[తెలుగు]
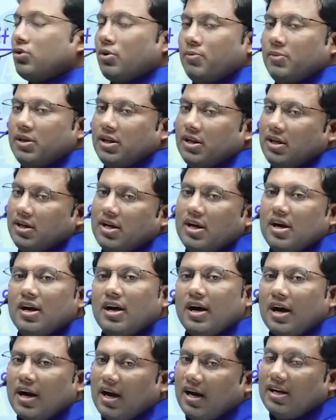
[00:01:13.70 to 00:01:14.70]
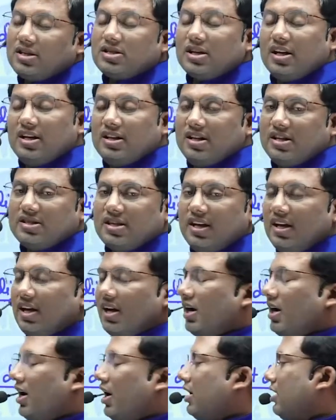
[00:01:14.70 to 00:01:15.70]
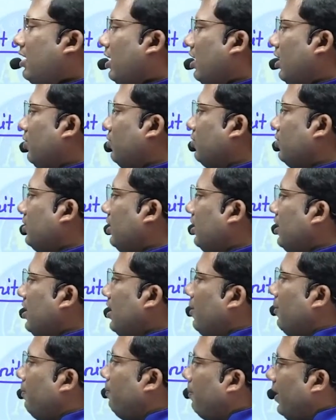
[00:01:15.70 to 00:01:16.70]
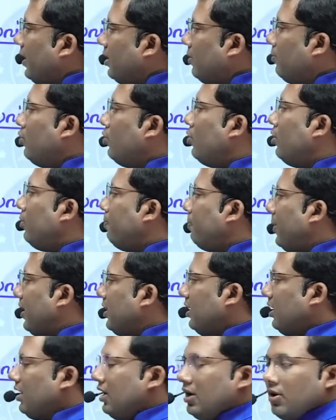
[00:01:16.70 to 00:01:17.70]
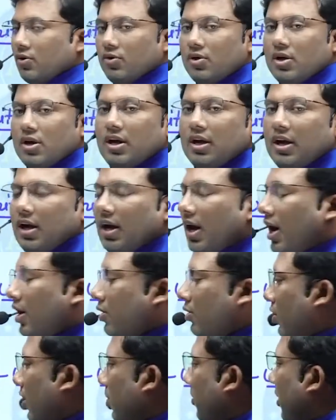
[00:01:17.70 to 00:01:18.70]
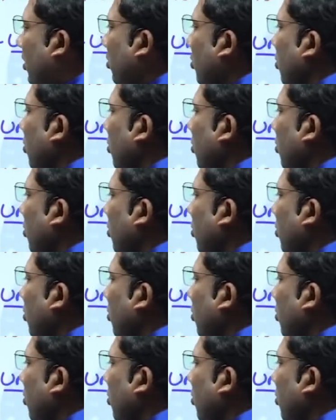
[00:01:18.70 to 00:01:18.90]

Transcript: పంతొమ్మిది రైట్ ఇది సీరియల్ ఆర్డర్లో ఉంది పదమూడు పదిహేను ఇలా కూడా